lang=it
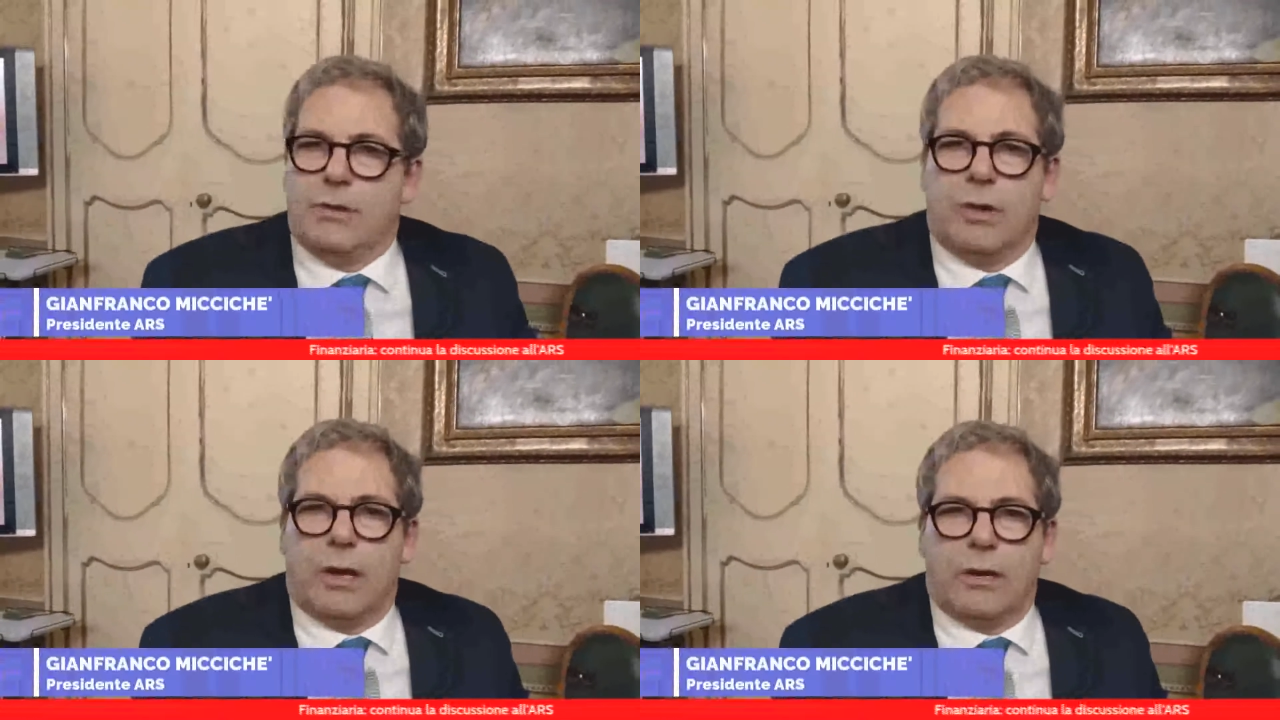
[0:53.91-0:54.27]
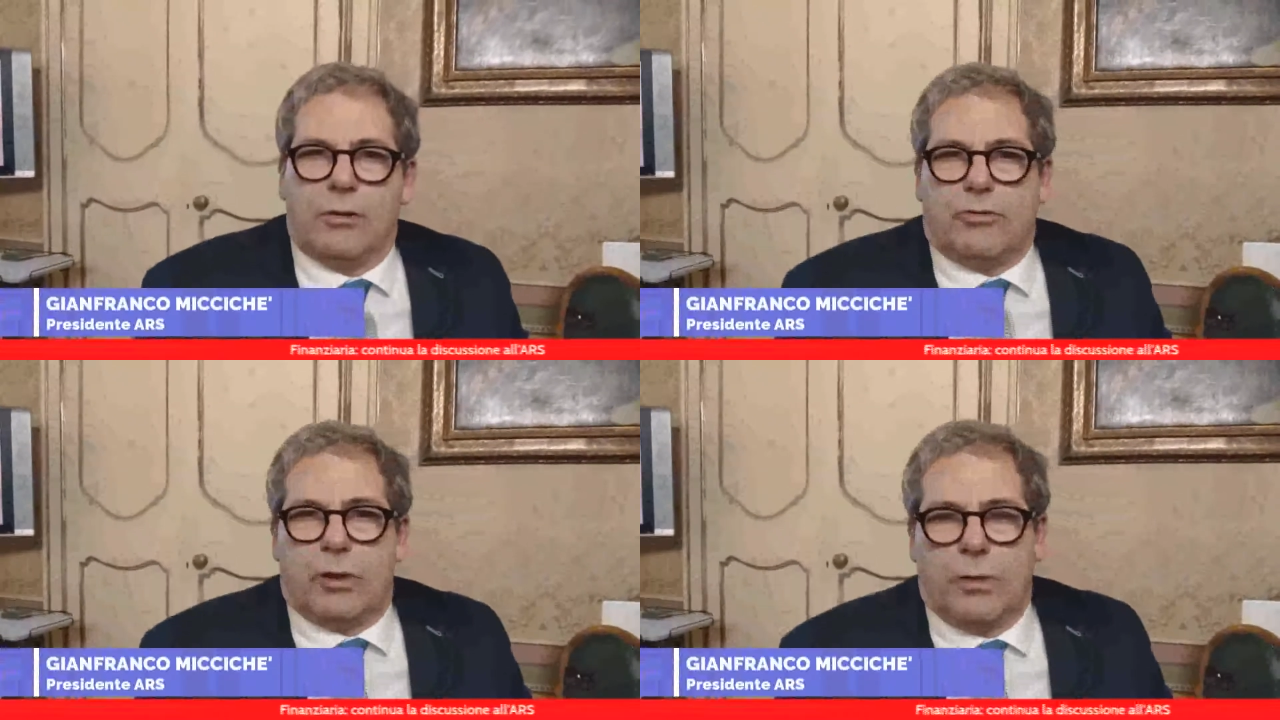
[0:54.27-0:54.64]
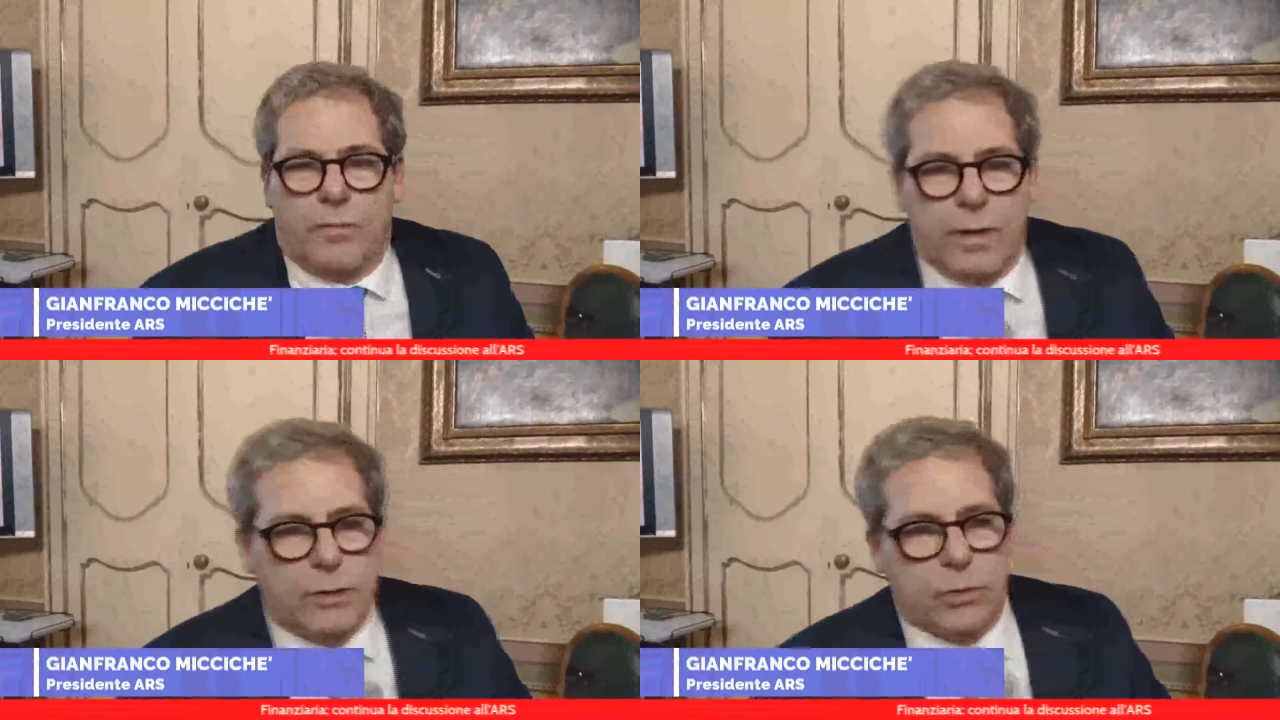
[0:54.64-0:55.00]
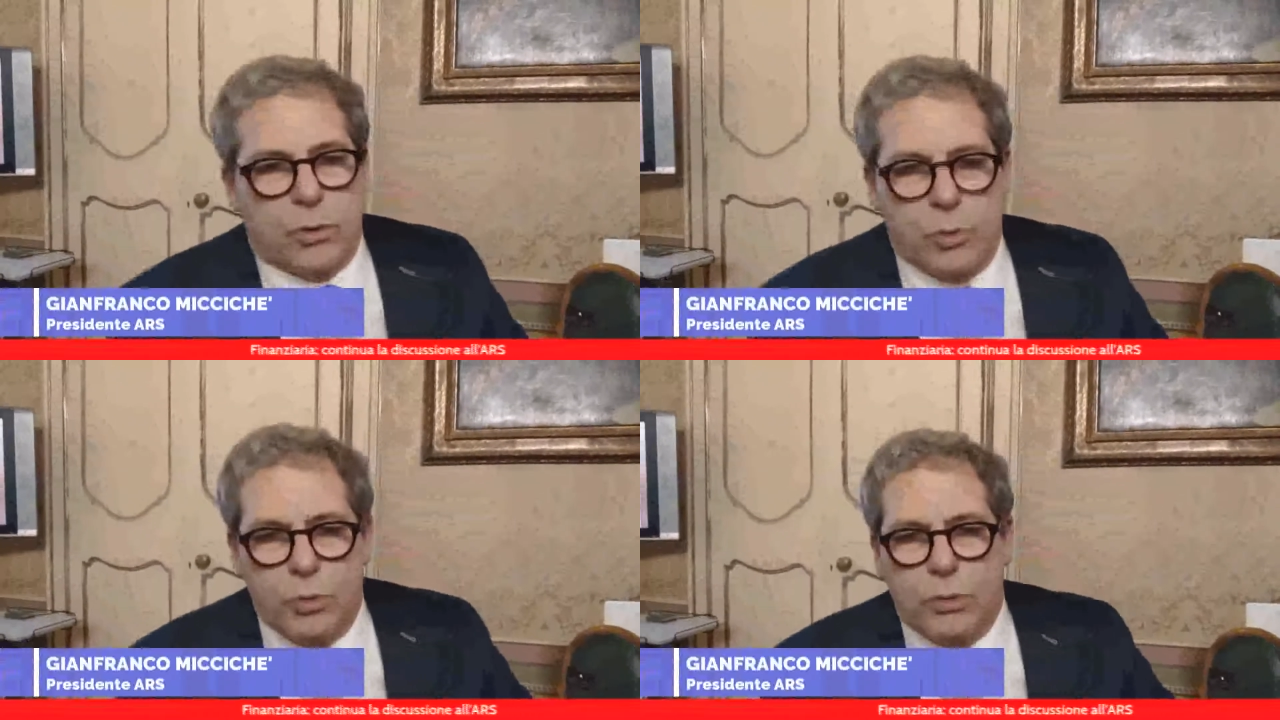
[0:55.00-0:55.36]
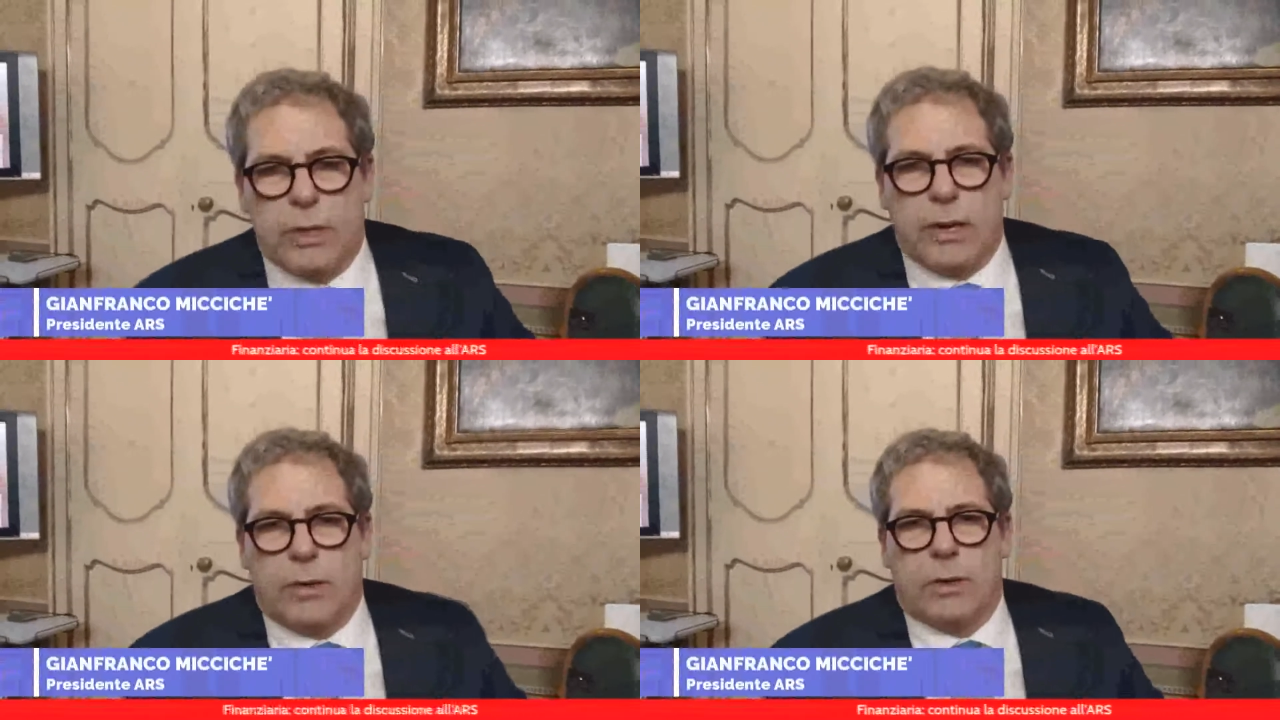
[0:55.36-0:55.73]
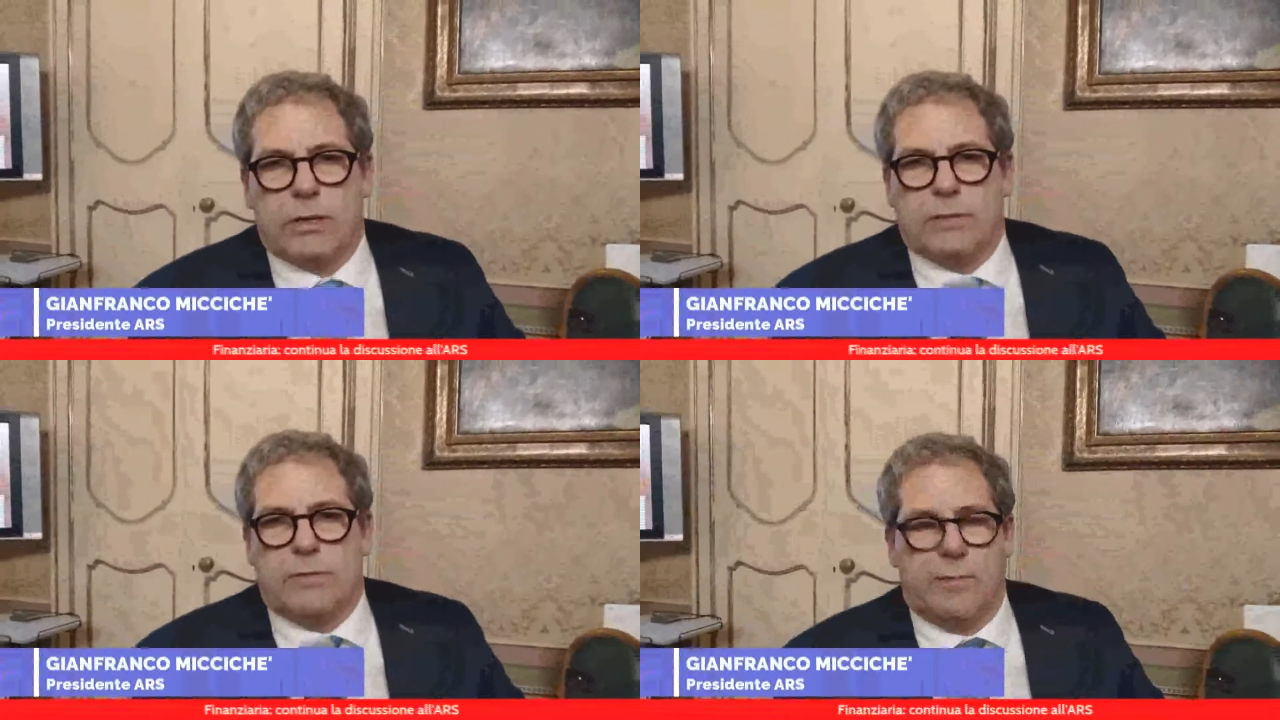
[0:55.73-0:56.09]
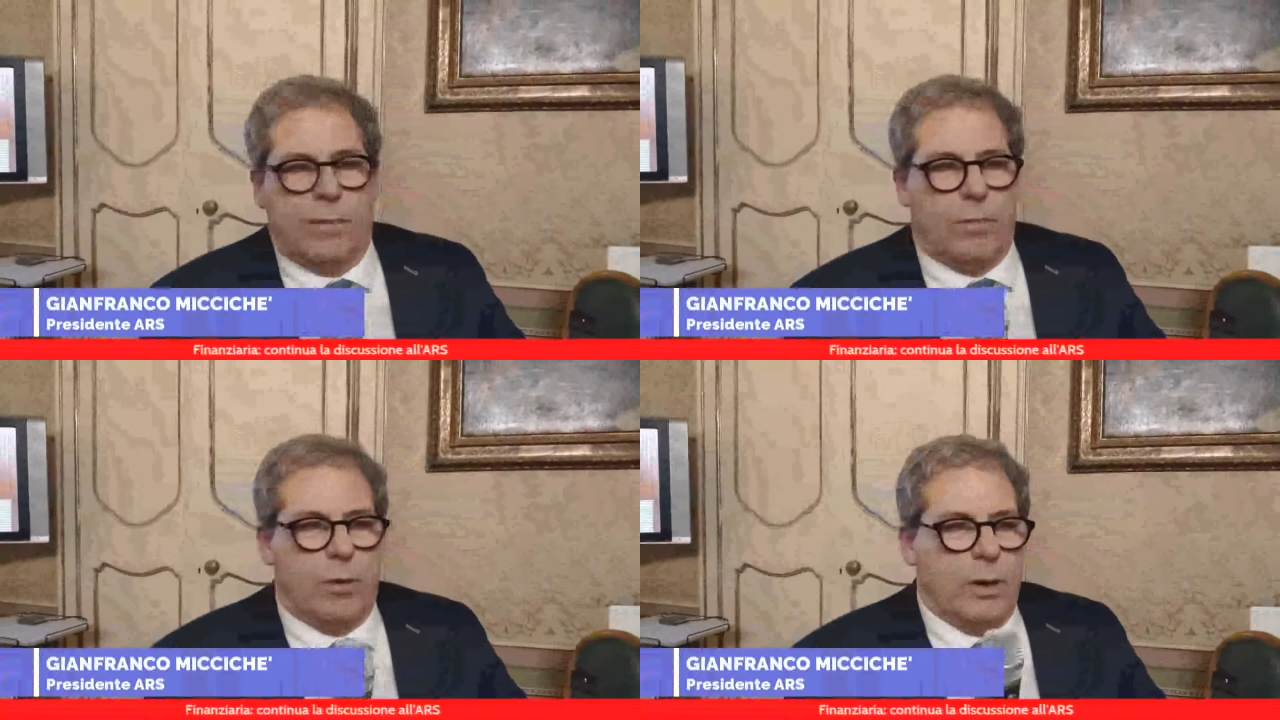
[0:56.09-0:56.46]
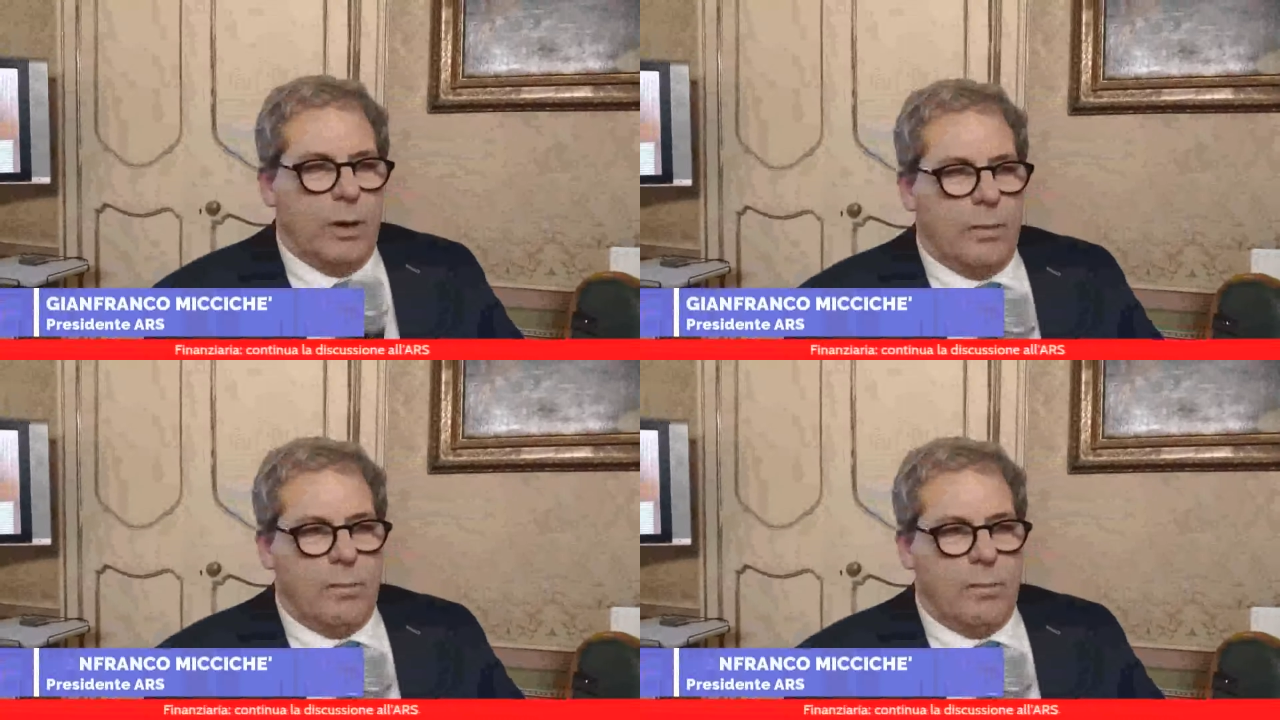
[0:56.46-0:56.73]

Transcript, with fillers: ci hanno, ci hanno fatto chiudere quando avevamo